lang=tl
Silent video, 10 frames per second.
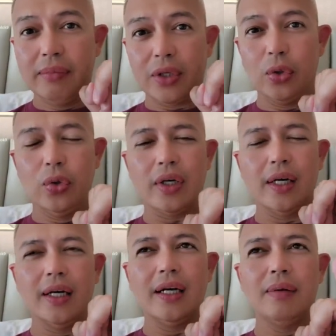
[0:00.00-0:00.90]
Marunong
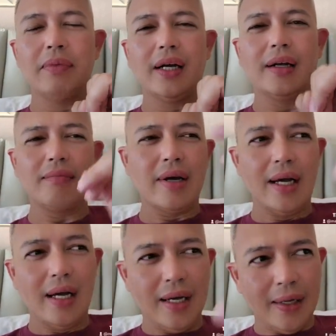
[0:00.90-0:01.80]
kang uh, mag
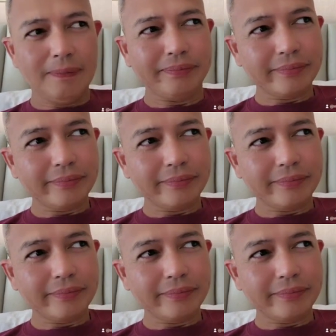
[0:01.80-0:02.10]
uh,